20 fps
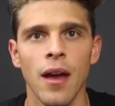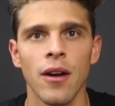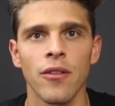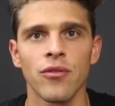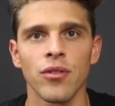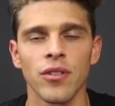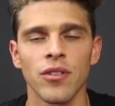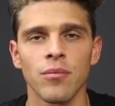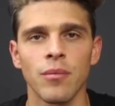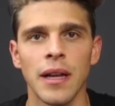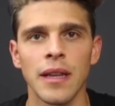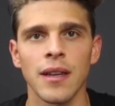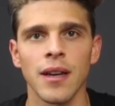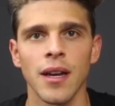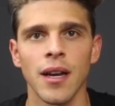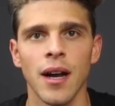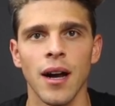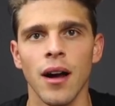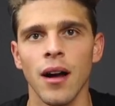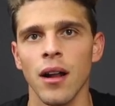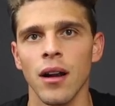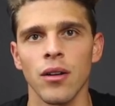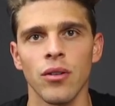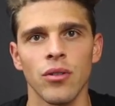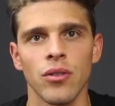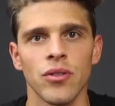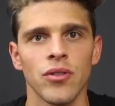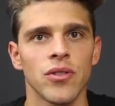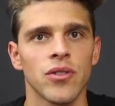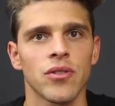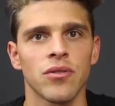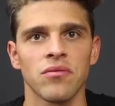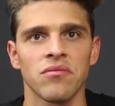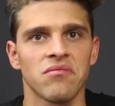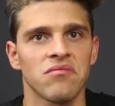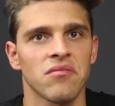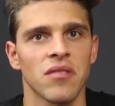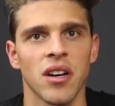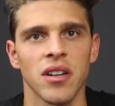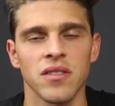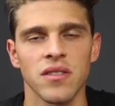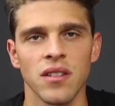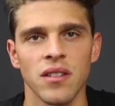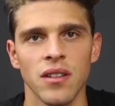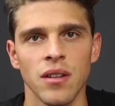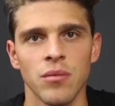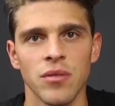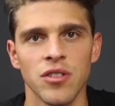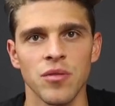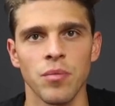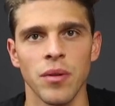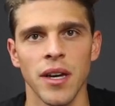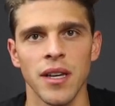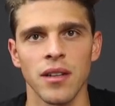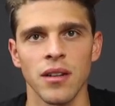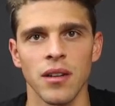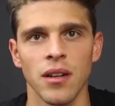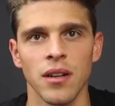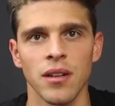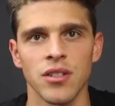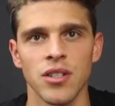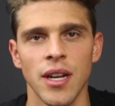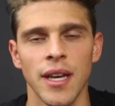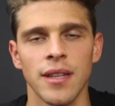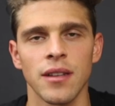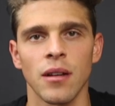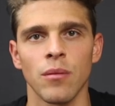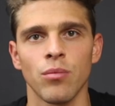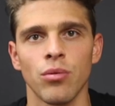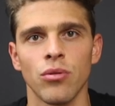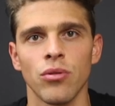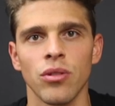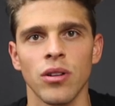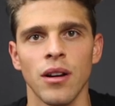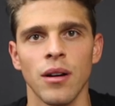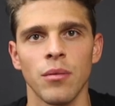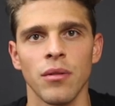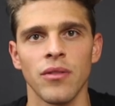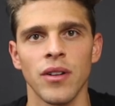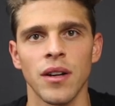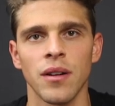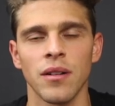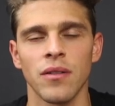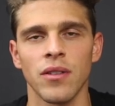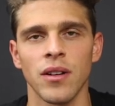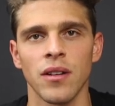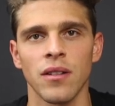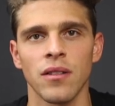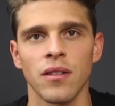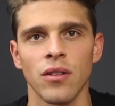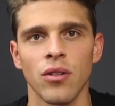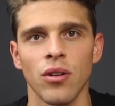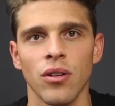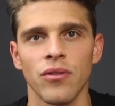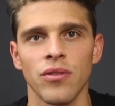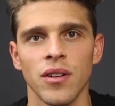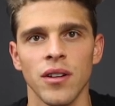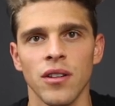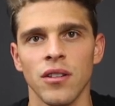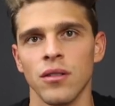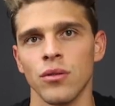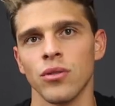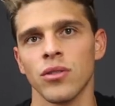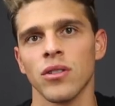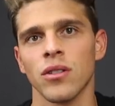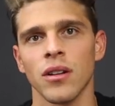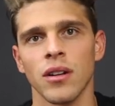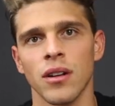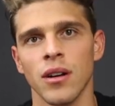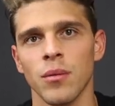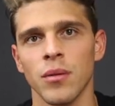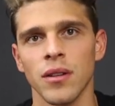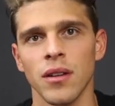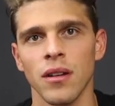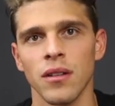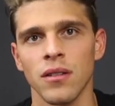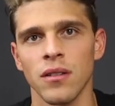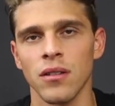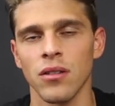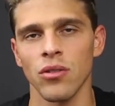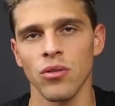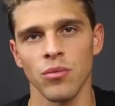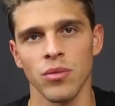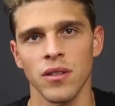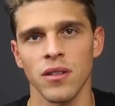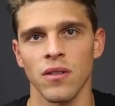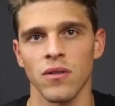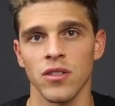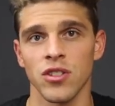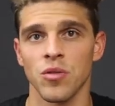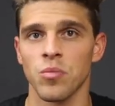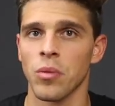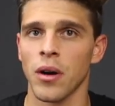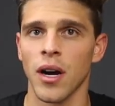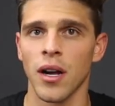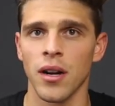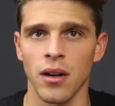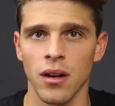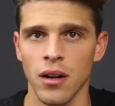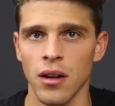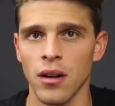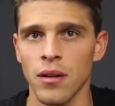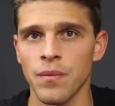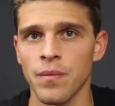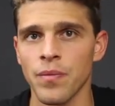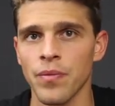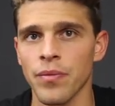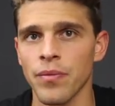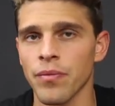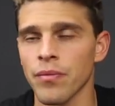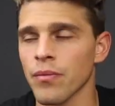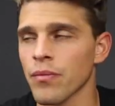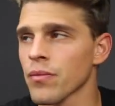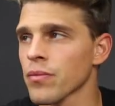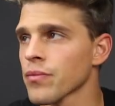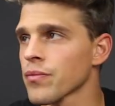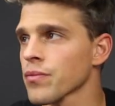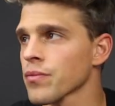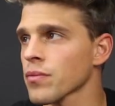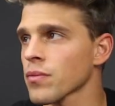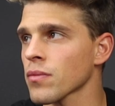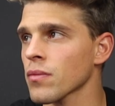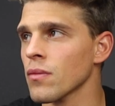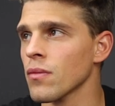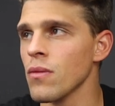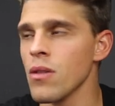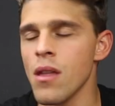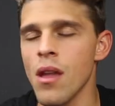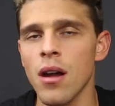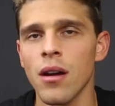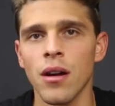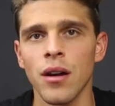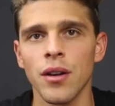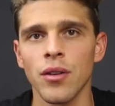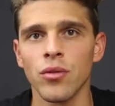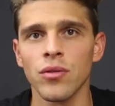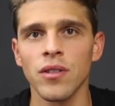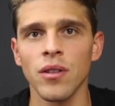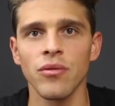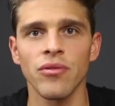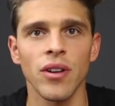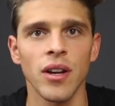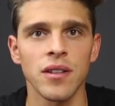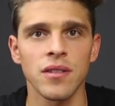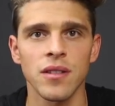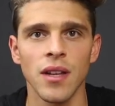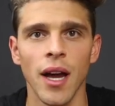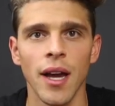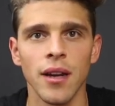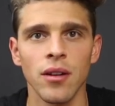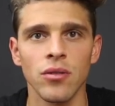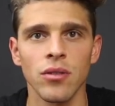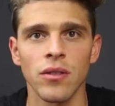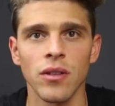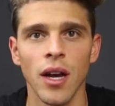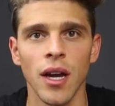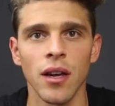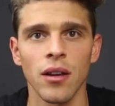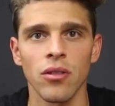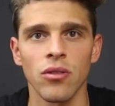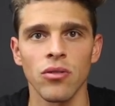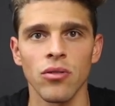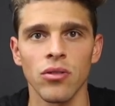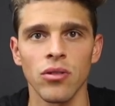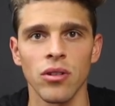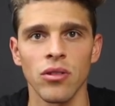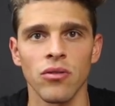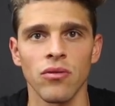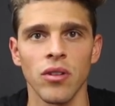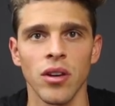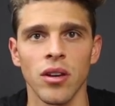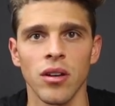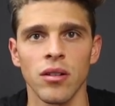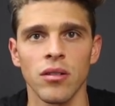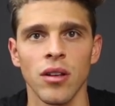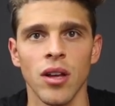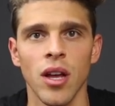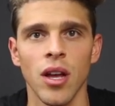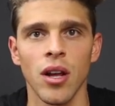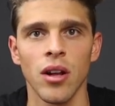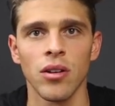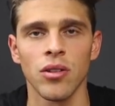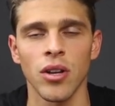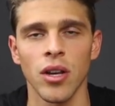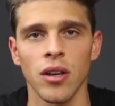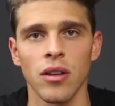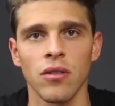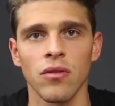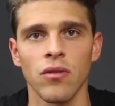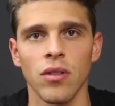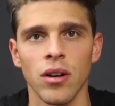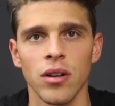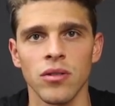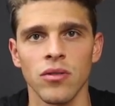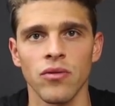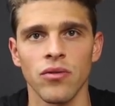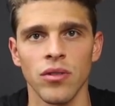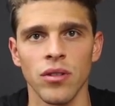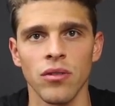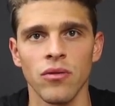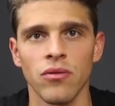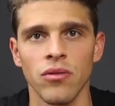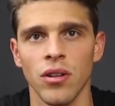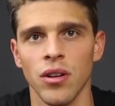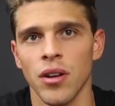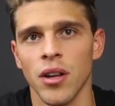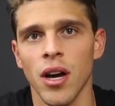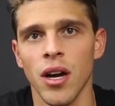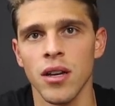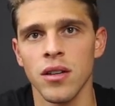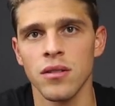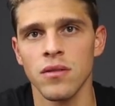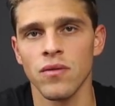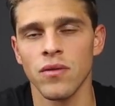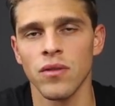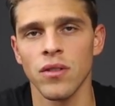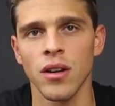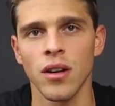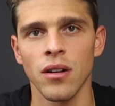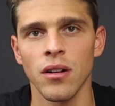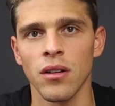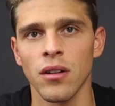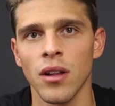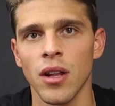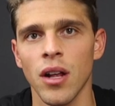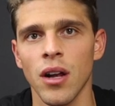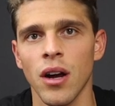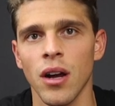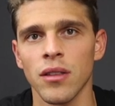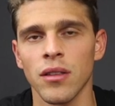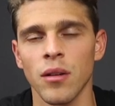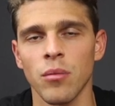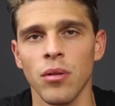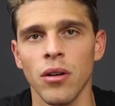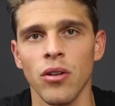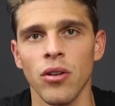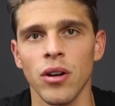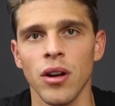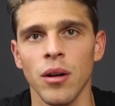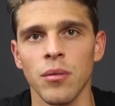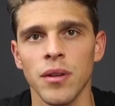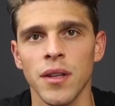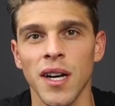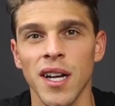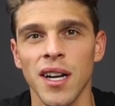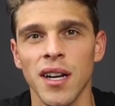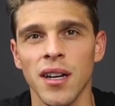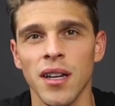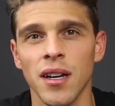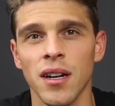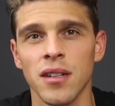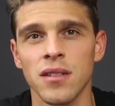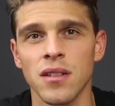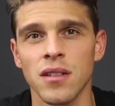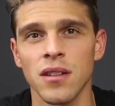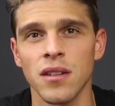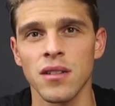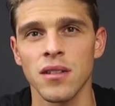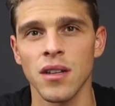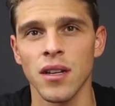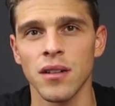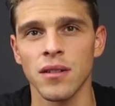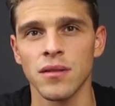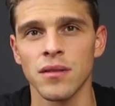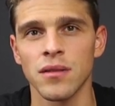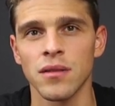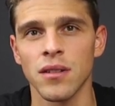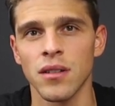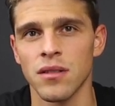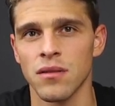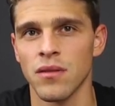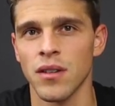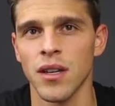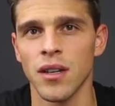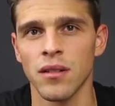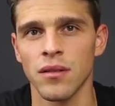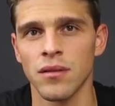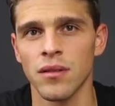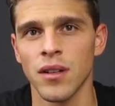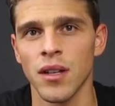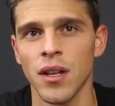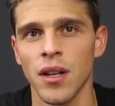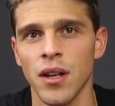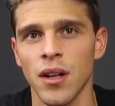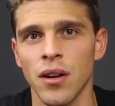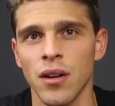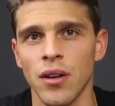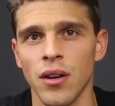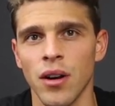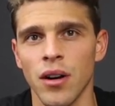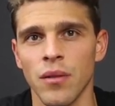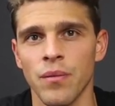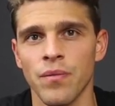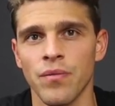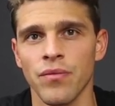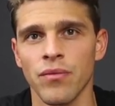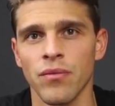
fürs Material und hast dann dementsprechend halt schlechteren Boden, aber wenn, wenn das den Käufer nicht juckt, dann kann man da sich auch ein bisschen was sparen, klar. In unserem Fall ist ein Eigennutzer eingezogen, deswegen denke ich, war es auf jeden Fall nice. Wir hatten aber auch Kapitalanleger als Interessenten, deswegen, ja,